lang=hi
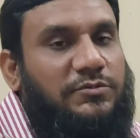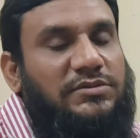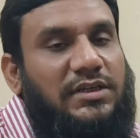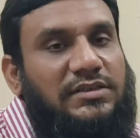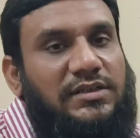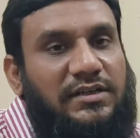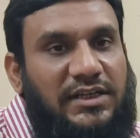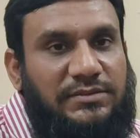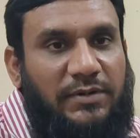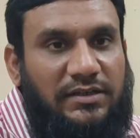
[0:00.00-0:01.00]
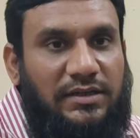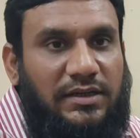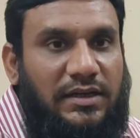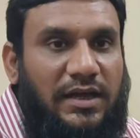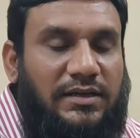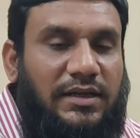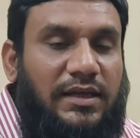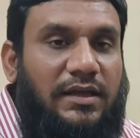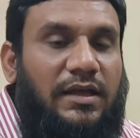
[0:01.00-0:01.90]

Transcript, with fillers: उनसे रिजल्ट एक्सपेक्ट करें ना कि